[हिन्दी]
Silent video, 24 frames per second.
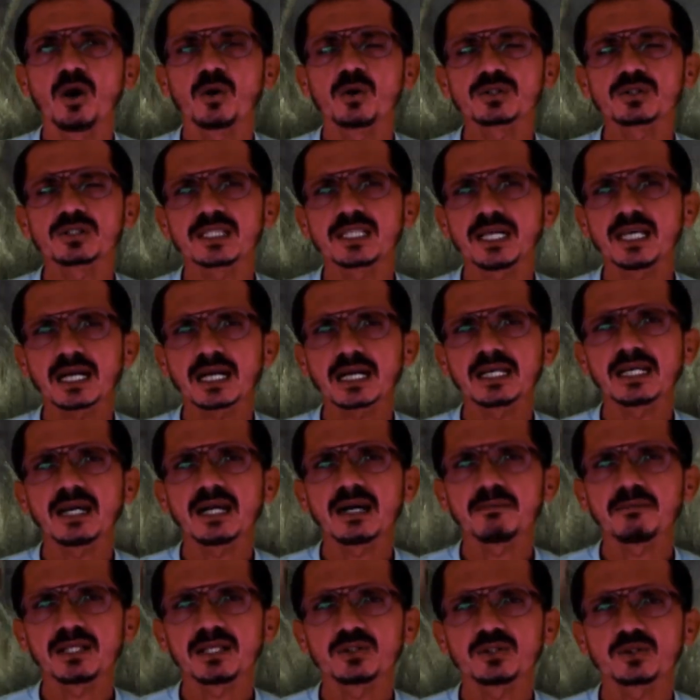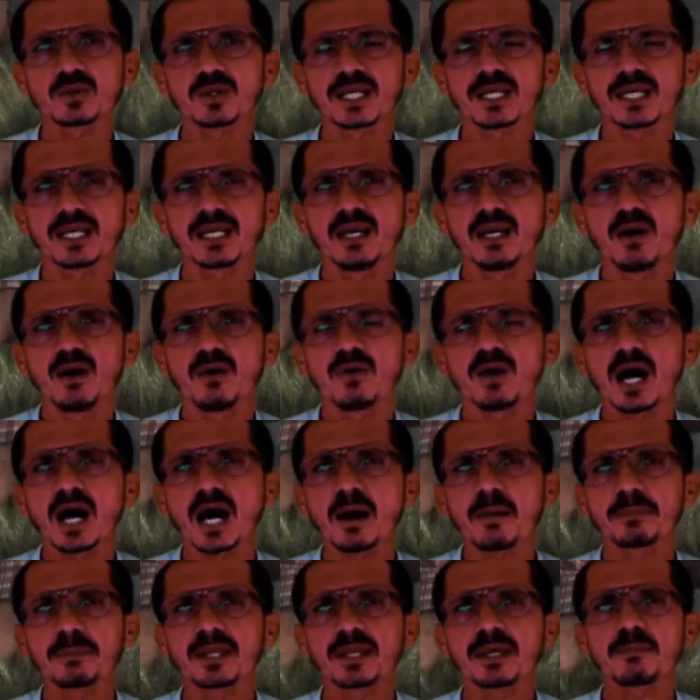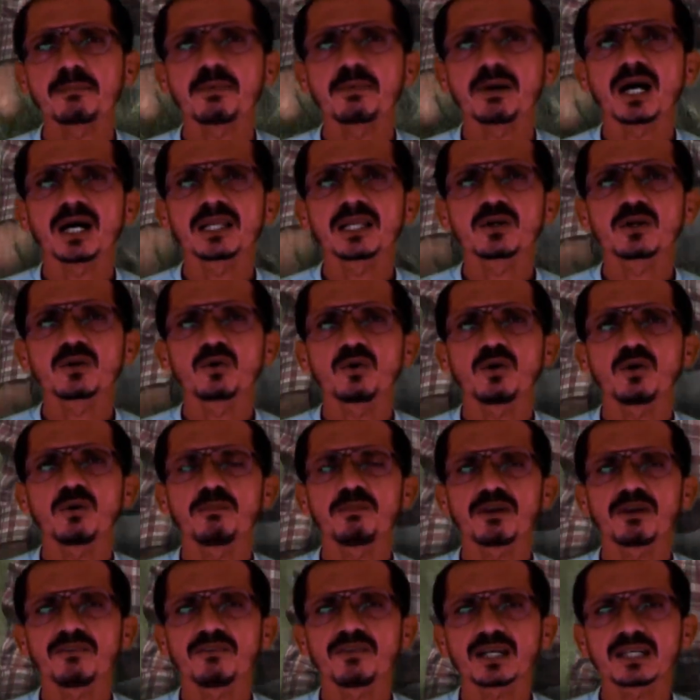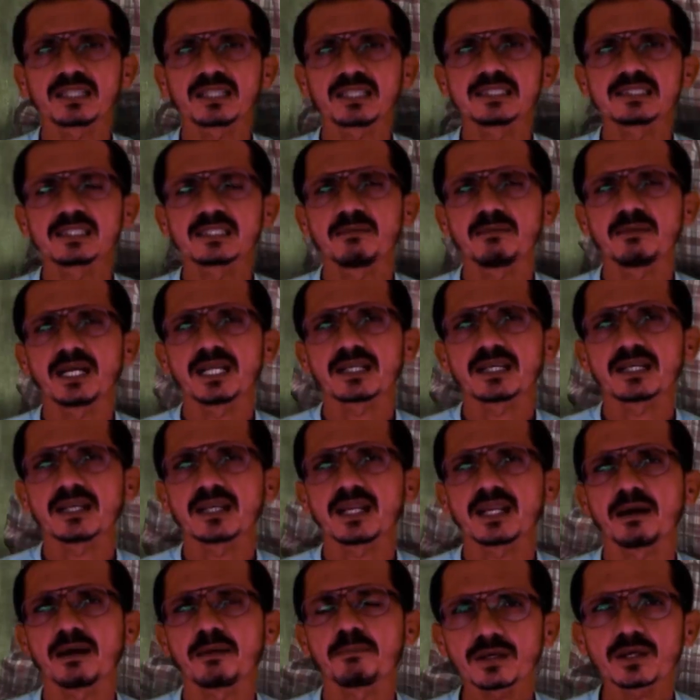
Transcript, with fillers: उससे अगला अमल जो है आपने पानी को बर वक्त इस्तेमाल करना है